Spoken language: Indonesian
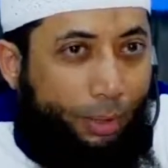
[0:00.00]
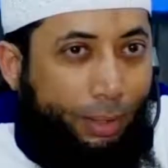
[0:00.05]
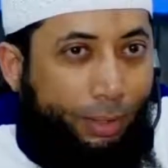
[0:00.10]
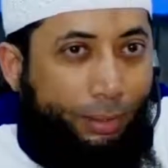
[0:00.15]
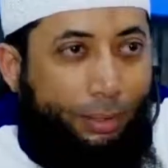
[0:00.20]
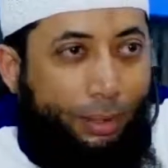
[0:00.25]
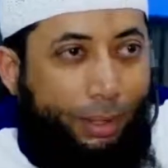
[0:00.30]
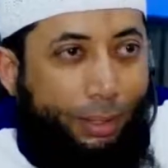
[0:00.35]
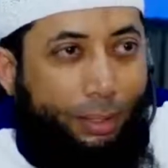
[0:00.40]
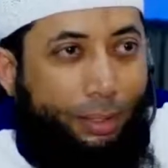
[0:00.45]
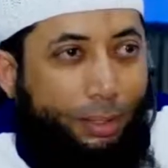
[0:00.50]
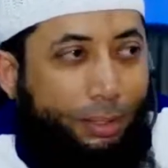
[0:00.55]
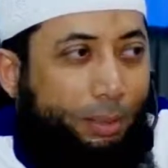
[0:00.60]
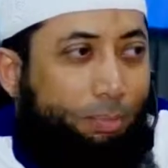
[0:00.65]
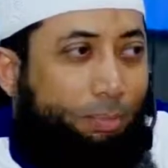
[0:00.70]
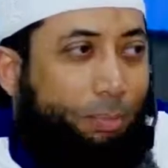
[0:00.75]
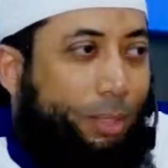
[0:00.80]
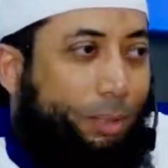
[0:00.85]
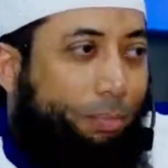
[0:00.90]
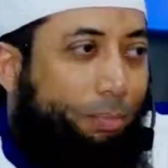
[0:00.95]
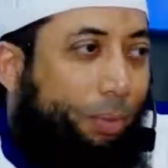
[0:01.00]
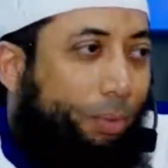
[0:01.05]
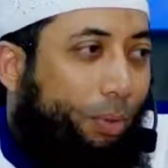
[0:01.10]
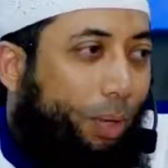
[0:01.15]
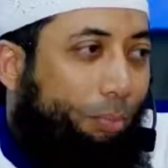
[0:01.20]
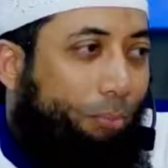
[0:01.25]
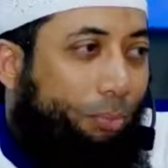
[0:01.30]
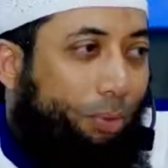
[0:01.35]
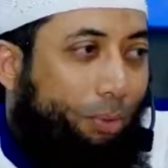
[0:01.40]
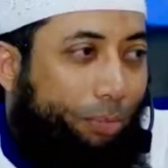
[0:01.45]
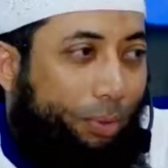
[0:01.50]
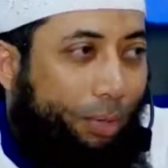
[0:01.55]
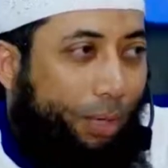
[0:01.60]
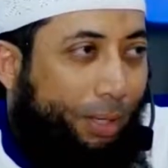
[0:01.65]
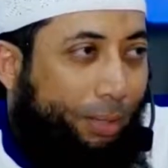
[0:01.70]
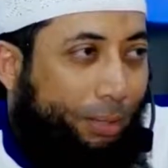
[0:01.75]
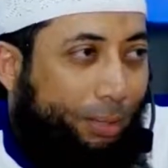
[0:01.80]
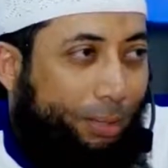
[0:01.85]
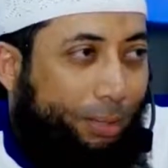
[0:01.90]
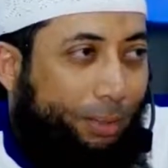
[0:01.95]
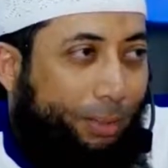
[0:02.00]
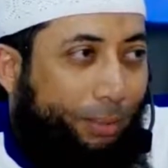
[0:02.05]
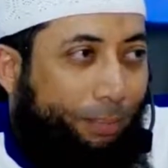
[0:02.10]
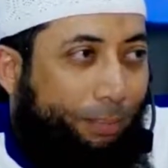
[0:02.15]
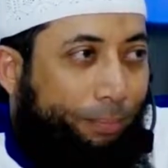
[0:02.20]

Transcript: Nanti yang ke-11 baru Amr bin As.